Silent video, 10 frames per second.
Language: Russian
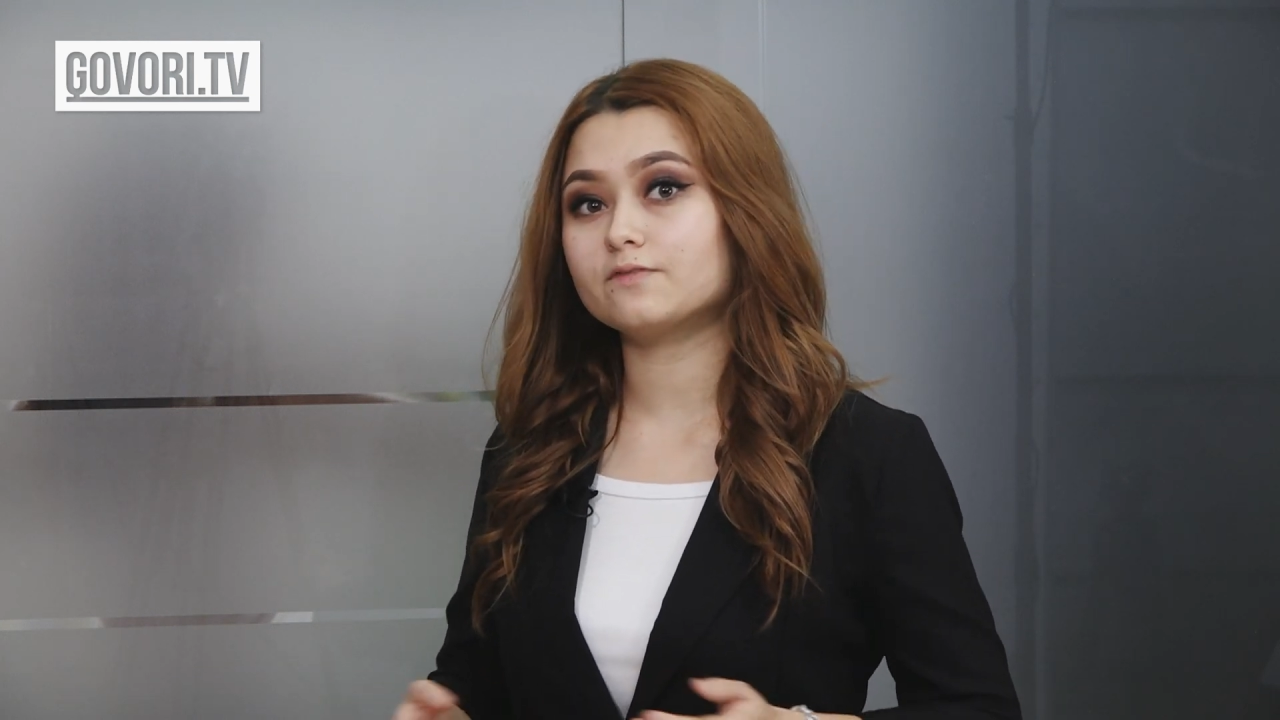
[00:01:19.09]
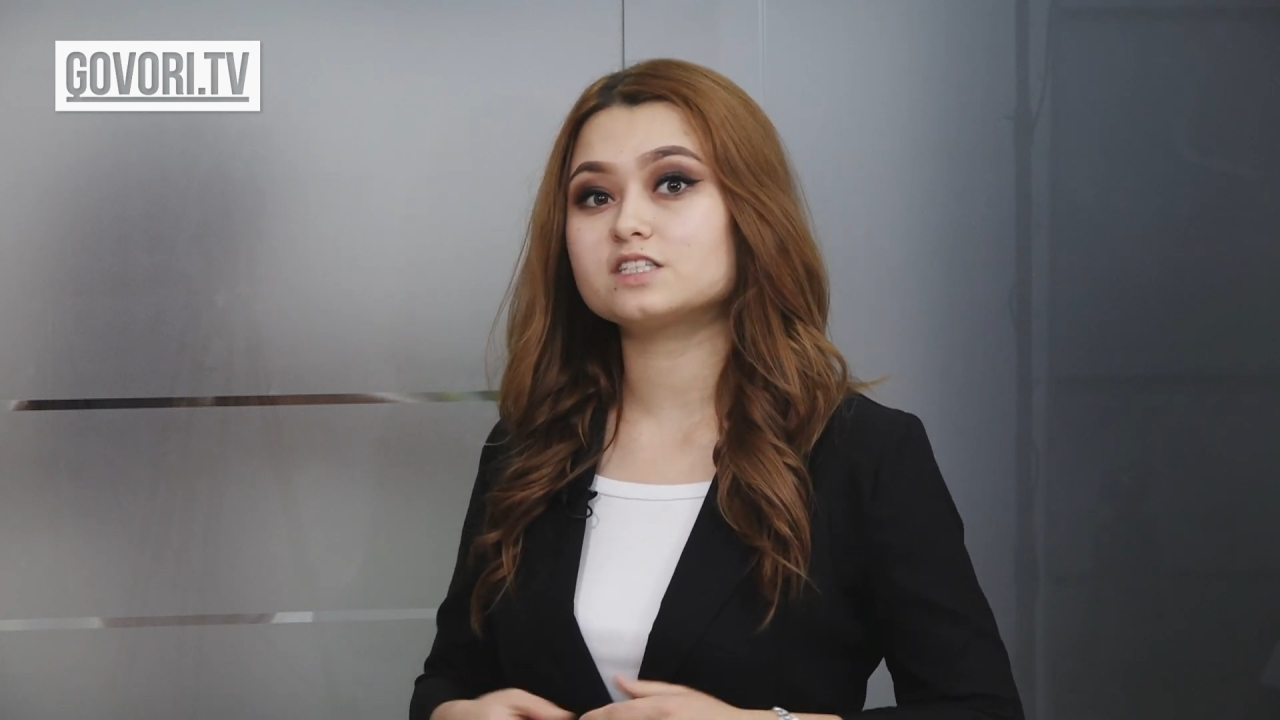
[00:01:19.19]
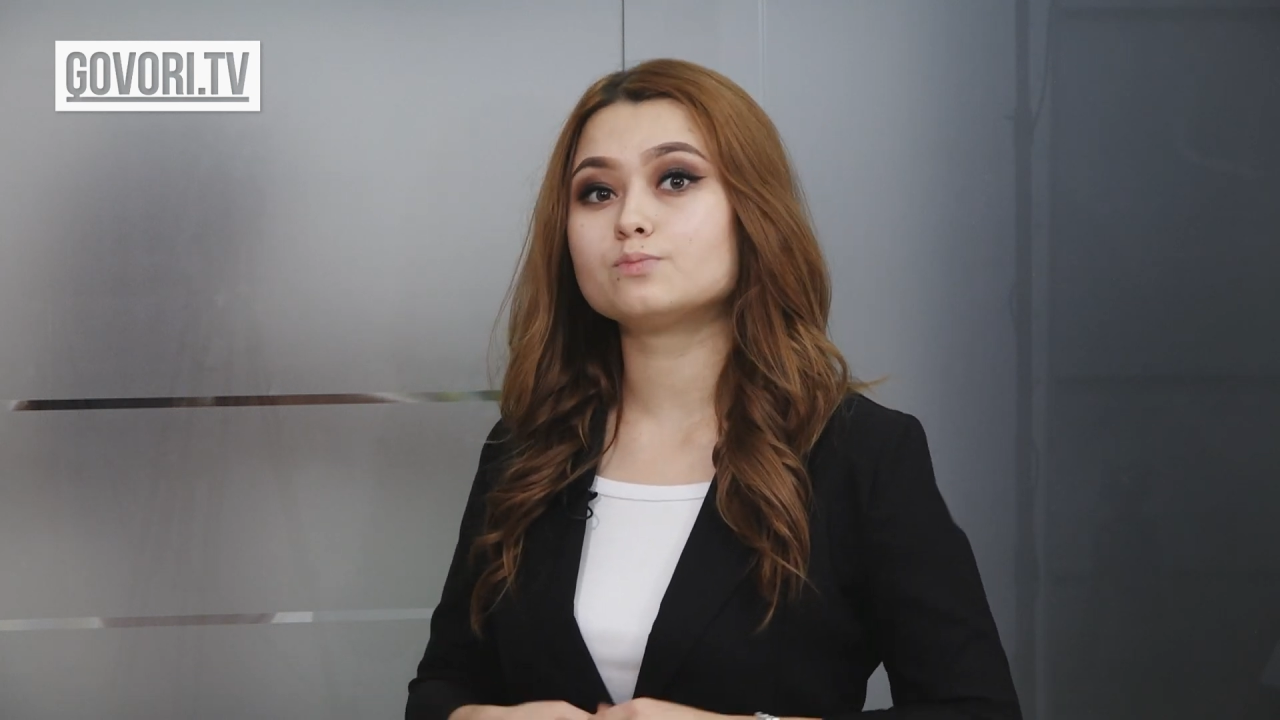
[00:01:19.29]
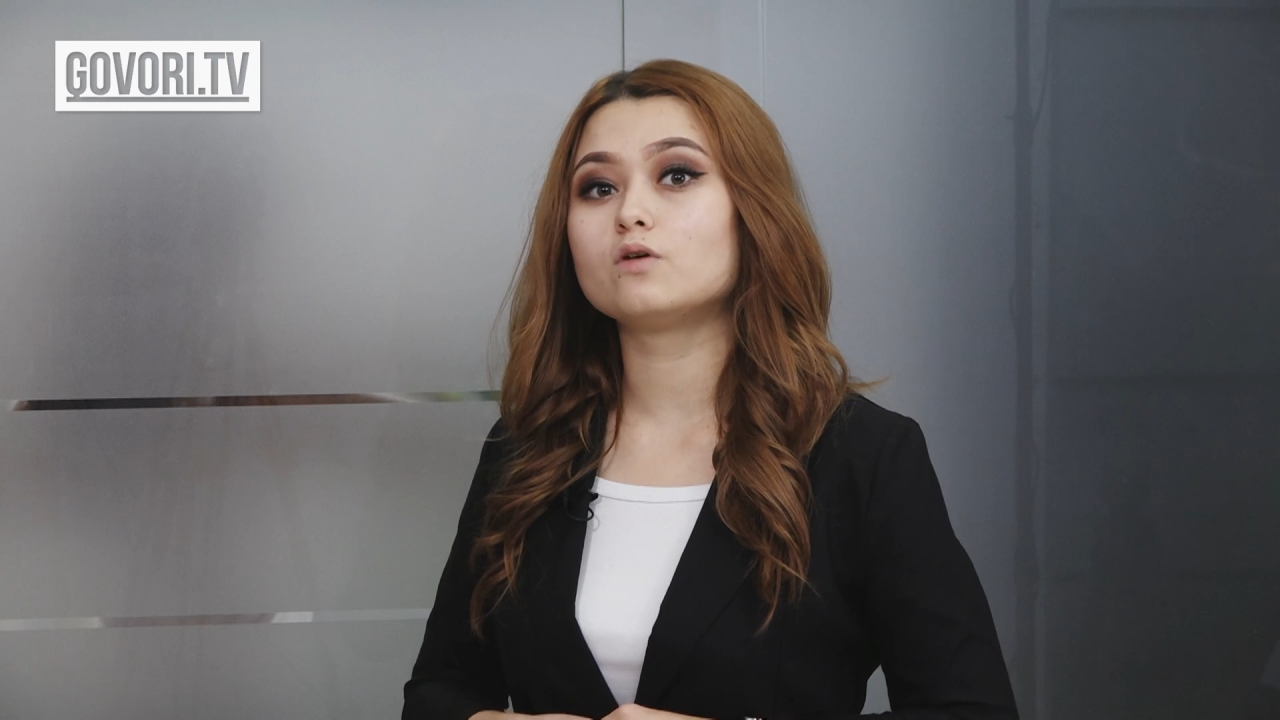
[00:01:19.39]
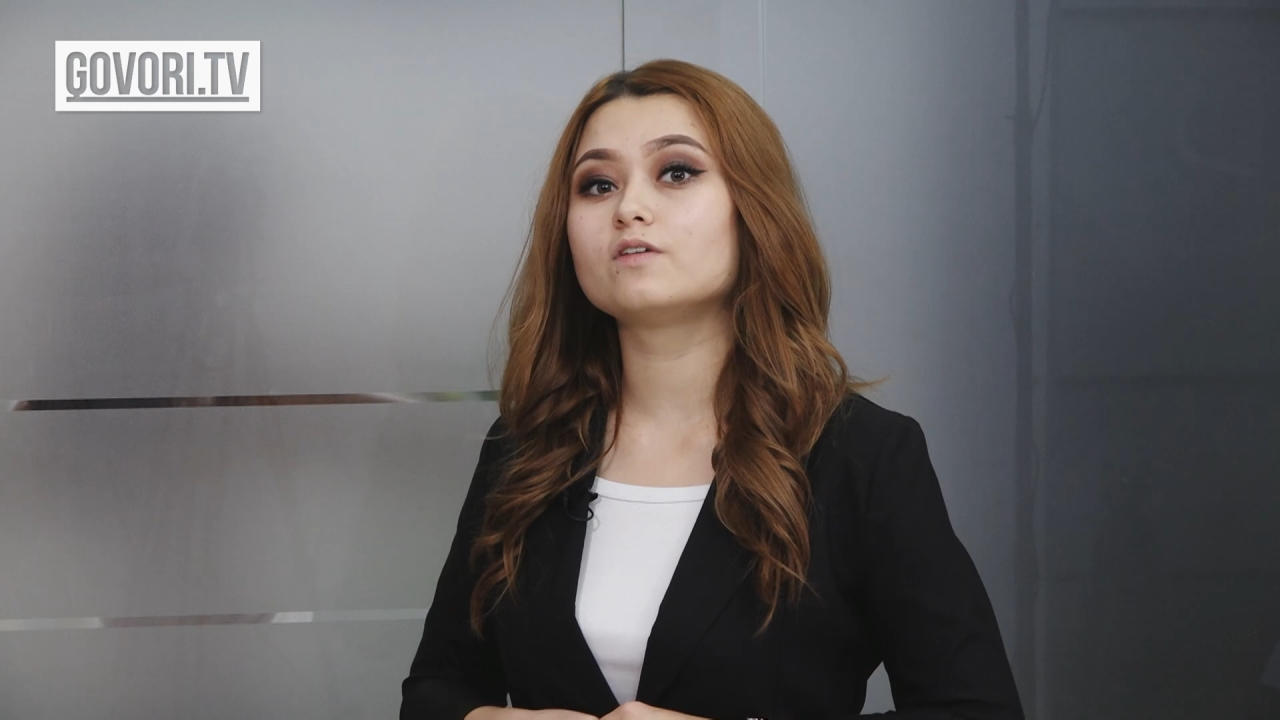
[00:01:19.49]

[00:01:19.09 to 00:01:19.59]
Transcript: 8